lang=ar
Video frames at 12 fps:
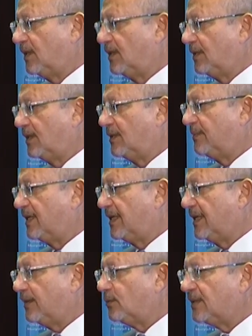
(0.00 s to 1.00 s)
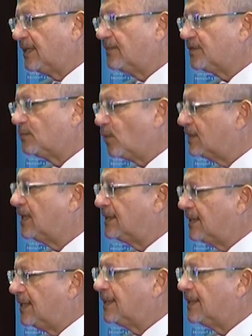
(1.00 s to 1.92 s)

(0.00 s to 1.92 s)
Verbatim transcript: الملكيه وده نفس المعدلات اللي